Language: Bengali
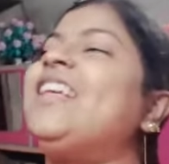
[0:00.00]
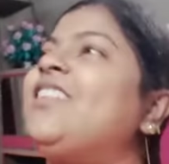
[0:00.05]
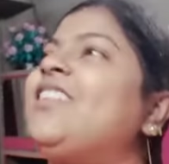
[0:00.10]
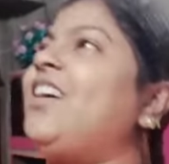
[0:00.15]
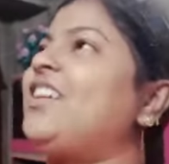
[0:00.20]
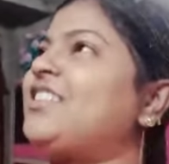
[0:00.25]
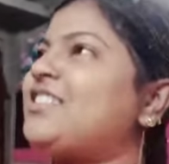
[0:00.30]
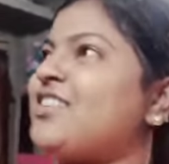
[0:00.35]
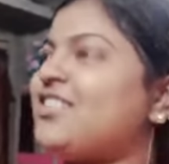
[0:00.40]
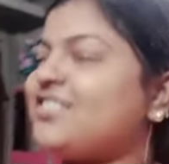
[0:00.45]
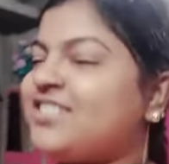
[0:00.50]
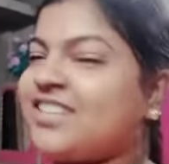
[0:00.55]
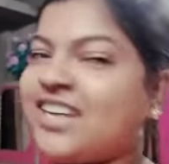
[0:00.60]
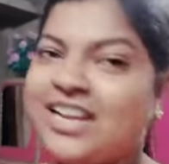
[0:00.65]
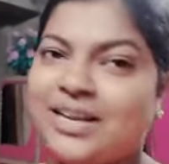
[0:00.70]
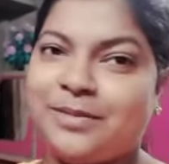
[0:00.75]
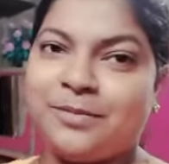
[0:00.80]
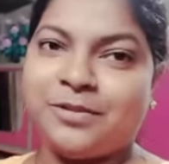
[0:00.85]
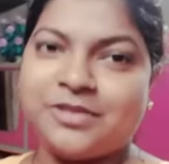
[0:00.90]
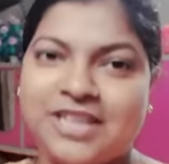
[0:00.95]
তো আজকে হচ্ছে
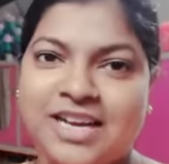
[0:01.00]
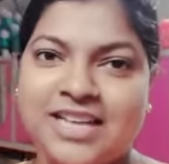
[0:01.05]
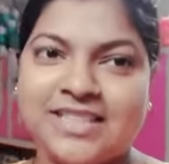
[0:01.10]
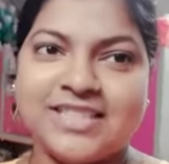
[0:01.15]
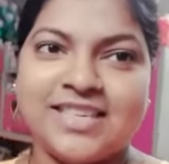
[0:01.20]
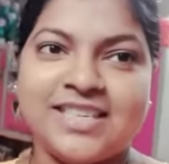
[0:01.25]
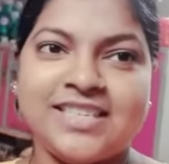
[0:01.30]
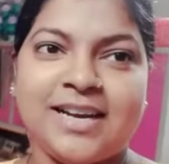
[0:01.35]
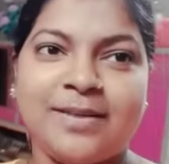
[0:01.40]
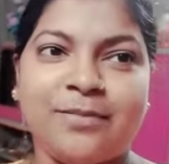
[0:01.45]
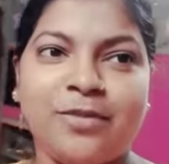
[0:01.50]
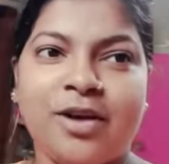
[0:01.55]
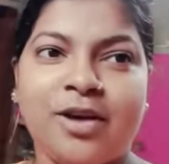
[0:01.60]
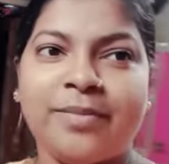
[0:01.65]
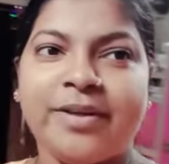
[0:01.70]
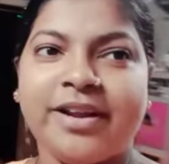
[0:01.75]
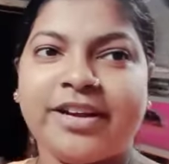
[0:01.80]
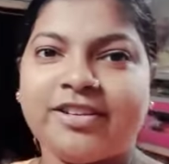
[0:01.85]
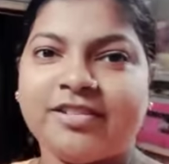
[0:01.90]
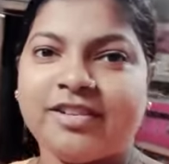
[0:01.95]
কালী পুজো আজকে যাব
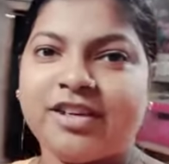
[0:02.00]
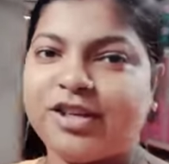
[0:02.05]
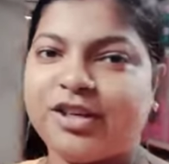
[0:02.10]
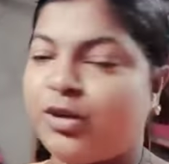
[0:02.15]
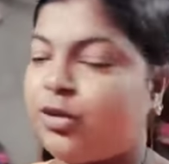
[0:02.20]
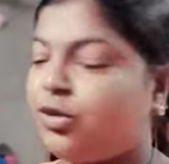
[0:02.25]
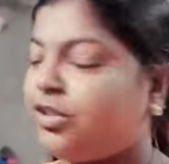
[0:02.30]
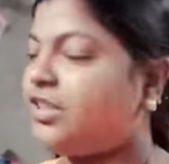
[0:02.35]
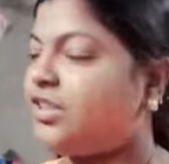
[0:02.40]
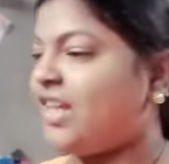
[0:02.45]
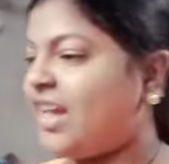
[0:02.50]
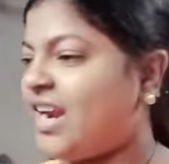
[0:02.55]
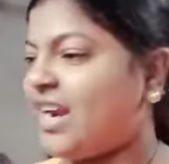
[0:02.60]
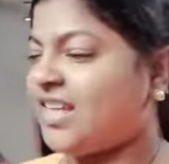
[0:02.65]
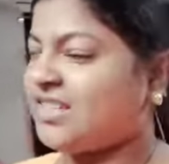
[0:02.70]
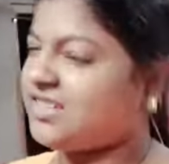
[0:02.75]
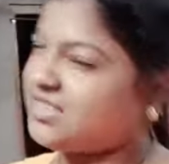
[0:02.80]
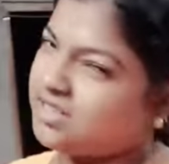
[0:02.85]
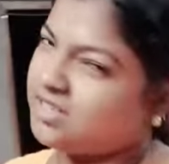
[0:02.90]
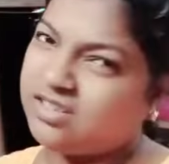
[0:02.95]
আমরা একটুখানি ঘুরতে আর
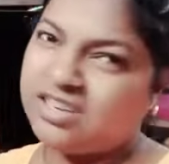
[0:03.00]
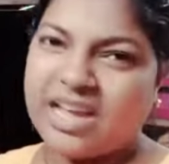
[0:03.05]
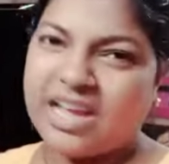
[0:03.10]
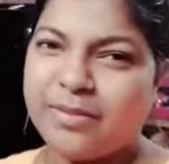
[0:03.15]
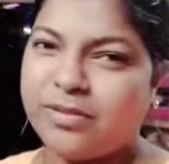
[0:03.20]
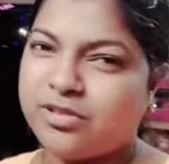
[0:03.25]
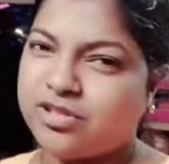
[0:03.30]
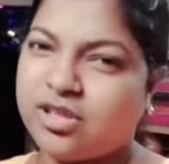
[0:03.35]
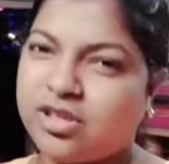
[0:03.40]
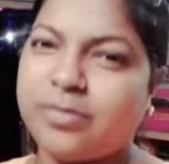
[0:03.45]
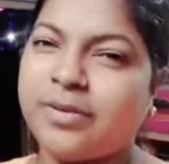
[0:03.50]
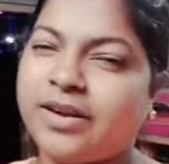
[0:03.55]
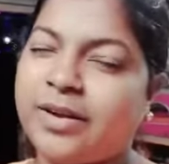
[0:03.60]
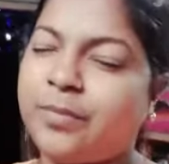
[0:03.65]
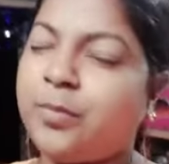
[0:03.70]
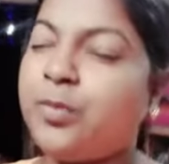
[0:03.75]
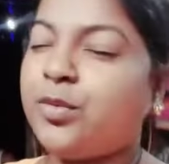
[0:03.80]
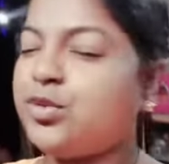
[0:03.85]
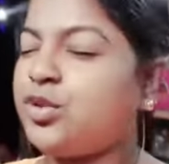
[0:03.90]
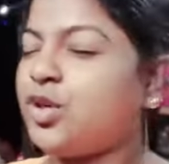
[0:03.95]
আজকেও এই বছর মানে
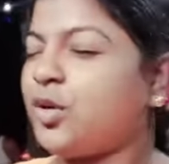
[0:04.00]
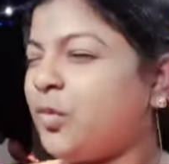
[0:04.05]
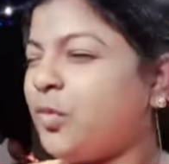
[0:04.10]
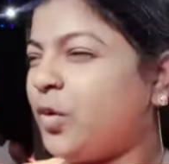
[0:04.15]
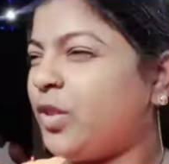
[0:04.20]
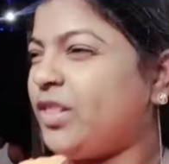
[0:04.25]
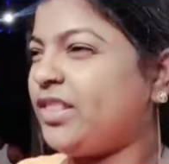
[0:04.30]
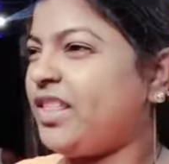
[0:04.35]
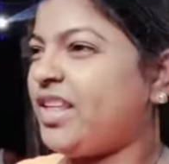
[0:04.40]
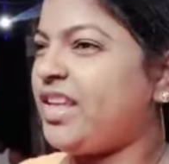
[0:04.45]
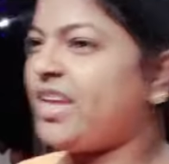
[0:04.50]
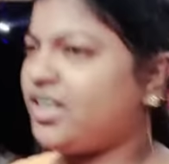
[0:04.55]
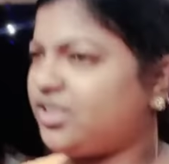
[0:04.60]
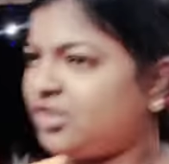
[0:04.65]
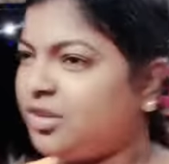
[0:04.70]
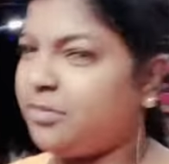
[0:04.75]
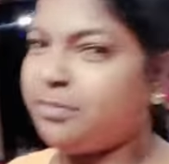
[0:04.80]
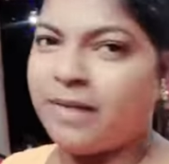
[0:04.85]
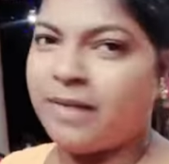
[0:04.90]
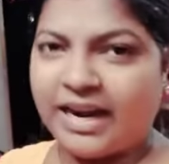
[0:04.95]
পুজো বলতেই
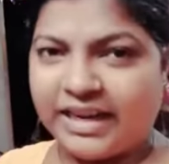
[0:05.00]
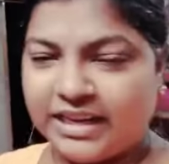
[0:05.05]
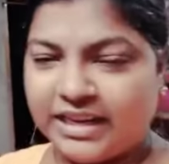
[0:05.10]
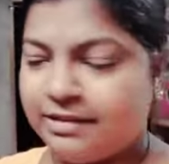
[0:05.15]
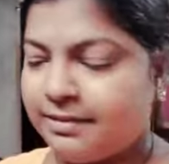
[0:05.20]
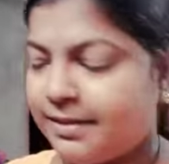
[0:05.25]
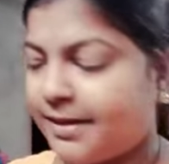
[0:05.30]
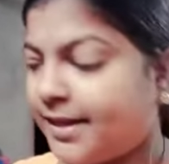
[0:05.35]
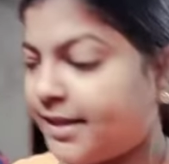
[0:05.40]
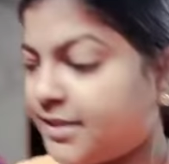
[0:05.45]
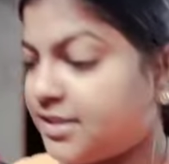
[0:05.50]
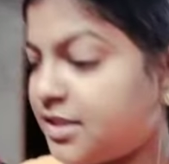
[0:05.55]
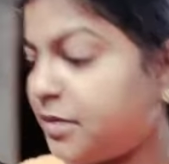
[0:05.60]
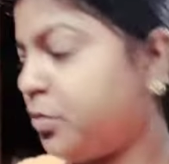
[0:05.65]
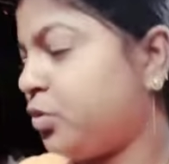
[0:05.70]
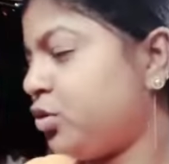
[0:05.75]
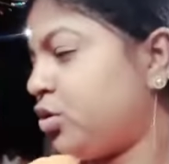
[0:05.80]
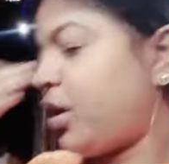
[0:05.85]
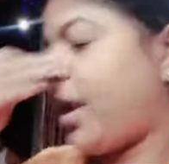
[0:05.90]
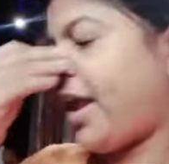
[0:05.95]
একদম মাটি হয়ে গেছে
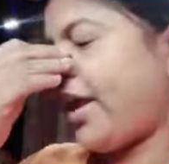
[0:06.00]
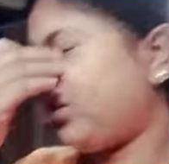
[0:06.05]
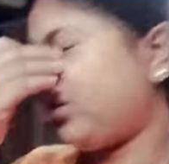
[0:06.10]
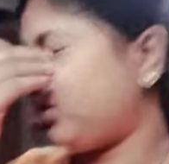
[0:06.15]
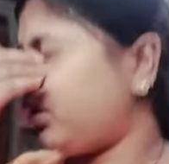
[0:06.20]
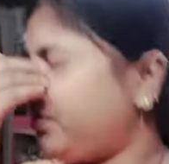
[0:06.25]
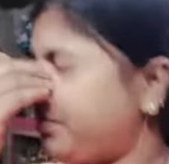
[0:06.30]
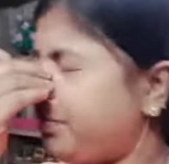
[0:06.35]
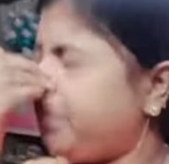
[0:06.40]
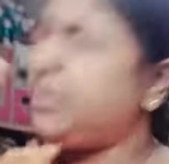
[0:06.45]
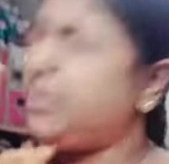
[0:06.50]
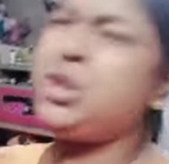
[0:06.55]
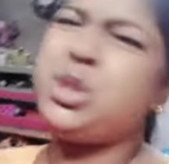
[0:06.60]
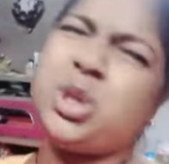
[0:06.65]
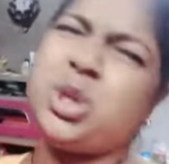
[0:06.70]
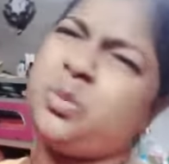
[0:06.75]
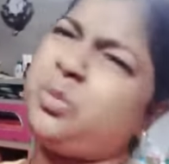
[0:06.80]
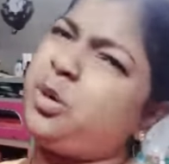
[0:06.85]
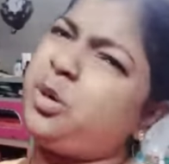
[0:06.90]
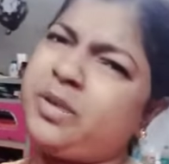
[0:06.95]
পুজোটা একদম
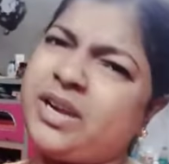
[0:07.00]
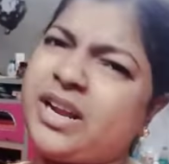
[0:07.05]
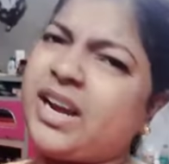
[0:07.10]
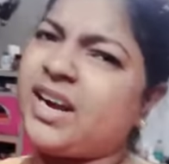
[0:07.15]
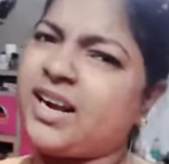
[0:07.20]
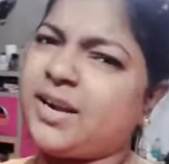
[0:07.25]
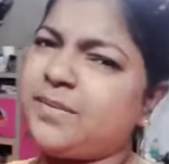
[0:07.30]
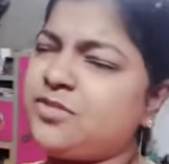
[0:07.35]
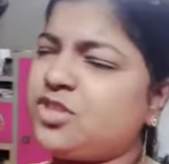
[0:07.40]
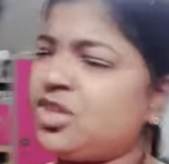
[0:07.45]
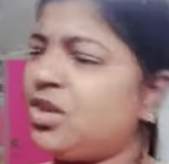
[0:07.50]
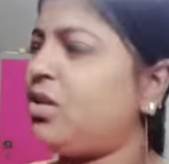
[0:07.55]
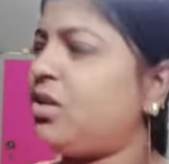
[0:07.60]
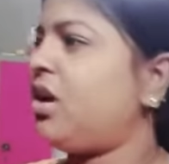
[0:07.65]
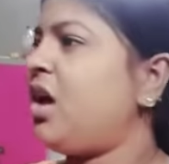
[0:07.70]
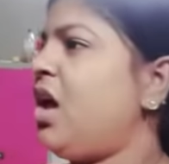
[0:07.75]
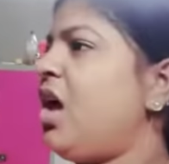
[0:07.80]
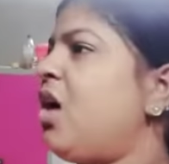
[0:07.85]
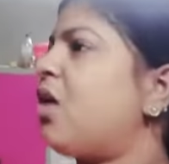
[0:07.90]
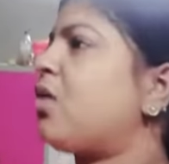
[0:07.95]
ভীষণ পরিমাণে খারাপ ছিল
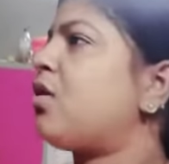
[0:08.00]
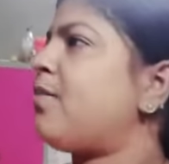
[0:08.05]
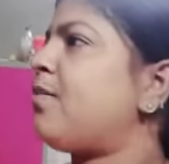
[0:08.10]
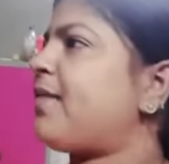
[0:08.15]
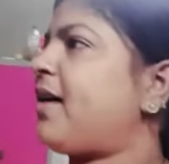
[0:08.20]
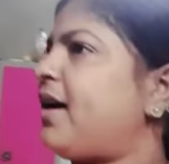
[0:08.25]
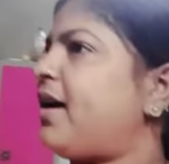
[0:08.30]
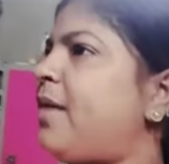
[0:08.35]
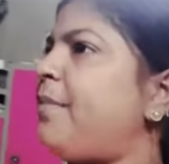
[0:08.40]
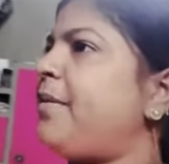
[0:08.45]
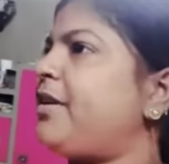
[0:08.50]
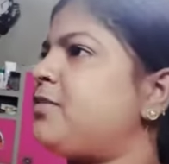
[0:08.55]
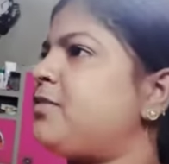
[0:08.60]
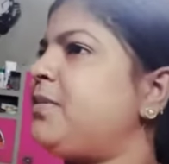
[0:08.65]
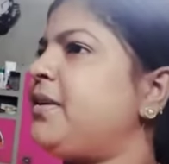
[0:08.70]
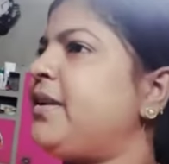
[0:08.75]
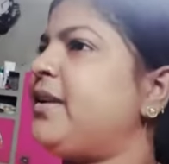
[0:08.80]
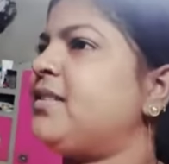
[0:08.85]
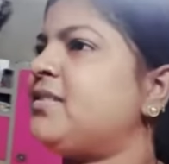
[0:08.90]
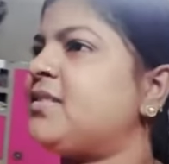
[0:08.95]
খুব খারাপ
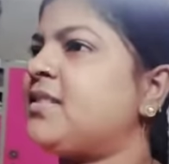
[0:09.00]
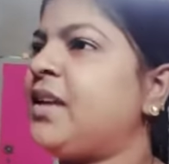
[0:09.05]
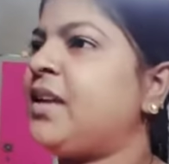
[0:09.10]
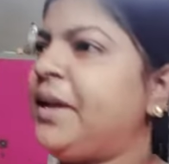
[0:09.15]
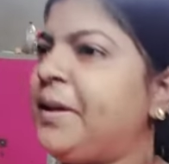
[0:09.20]
এক্সপিরিয়েন্স